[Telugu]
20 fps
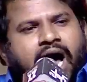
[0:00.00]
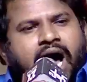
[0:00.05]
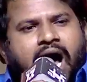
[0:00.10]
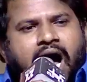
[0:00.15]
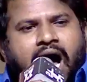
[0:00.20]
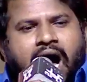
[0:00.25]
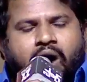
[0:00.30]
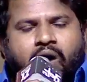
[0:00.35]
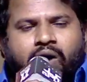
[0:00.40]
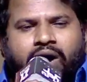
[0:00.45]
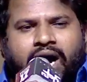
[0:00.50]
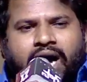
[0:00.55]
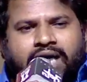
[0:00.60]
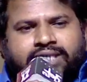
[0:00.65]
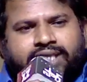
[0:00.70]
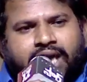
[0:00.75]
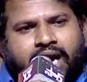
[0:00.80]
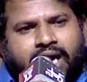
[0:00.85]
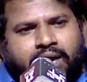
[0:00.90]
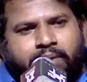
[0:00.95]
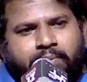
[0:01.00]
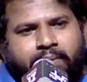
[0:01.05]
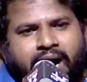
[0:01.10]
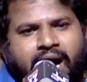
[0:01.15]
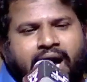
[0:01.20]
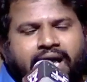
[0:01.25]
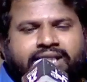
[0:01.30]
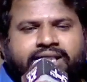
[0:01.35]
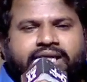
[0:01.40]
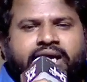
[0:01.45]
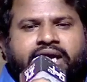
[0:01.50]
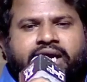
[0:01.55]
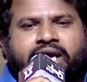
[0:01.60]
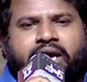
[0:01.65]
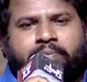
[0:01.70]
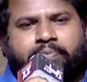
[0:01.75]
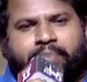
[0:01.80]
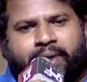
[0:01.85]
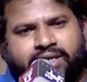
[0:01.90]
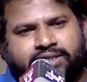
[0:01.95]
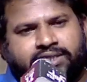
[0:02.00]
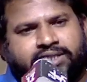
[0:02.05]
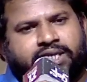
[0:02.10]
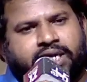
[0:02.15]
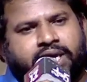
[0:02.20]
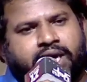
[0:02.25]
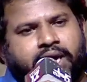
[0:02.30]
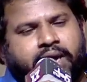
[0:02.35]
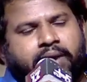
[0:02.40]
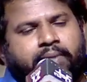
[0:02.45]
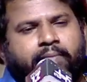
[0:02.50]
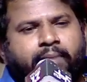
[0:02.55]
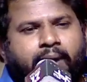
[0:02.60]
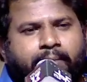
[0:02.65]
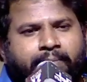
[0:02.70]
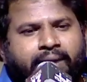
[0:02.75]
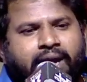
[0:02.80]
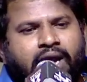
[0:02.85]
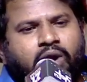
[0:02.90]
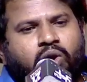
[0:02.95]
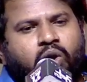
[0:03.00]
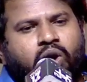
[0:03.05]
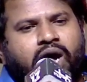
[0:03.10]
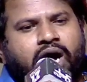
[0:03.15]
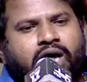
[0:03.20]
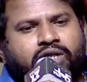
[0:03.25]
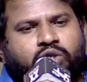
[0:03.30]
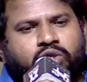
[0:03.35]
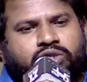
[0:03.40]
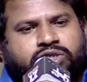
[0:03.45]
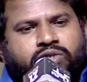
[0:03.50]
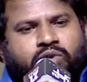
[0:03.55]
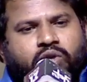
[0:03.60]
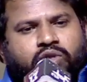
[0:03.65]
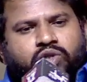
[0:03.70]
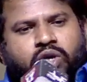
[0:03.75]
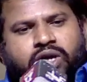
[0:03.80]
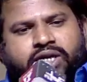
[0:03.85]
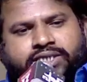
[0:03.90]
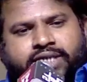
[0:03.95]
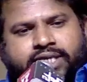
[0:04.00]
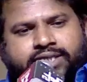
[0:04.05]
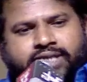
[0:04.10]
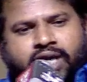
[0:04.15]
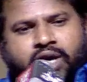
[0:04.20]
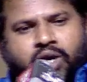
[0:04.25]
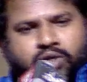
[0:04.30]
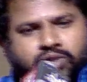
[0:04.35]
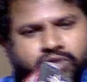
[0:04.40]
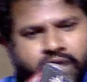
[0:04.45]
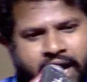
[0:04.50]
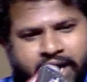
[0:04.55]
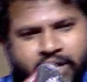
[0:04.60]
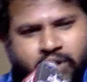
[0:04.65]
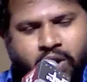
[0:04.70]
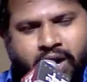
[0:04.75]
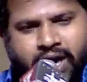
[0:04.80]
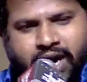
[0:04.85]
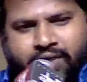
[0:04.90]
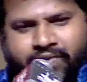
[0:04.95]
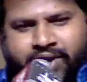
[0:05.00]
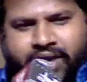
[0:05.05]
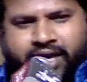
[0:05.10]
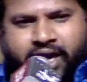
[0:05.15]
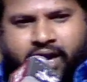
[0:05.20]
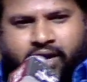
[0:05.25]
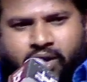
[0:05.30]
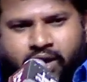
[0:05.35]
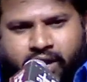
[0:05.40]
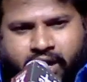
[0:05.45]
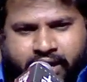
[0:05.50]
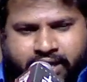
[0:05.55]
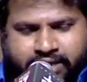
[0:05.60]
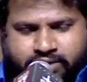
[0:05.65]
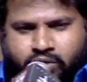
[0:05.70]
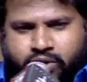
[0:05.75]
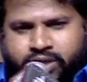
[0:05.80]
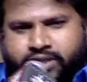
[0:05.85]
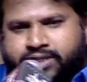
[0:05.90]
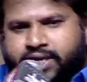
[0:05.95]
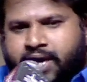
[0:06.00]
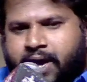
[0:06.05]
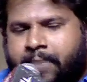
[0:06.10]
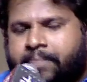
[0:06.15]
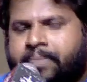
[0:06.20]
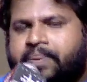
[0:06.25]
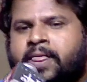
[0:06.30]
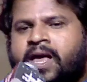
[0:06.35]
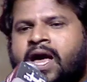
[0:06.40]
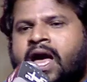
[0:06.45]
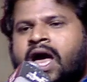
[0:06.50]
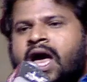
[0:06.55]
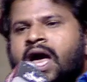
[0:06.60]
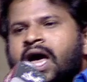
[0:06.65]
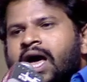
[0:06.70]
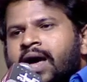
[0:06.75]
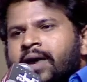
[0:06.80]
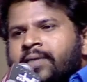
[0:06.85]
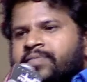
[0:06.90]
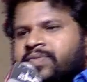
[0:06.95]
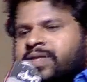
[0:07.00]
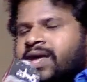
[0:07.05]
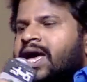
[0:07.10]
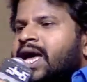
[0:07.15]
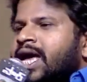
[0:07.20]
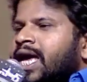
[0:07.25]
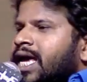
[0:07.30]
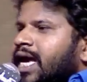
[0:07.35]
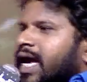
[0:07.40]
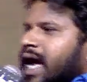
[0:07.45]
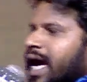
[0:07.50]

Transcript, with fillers: ఆ అవకాశాన్ని మా అందరికీ పంచి మమ్మల్ని కూడా అదృష్టవంతుల్ని చేశాడు థ్యాంక్ యూ అన్న వెంకీ అన్న సీరియస్గా ఇక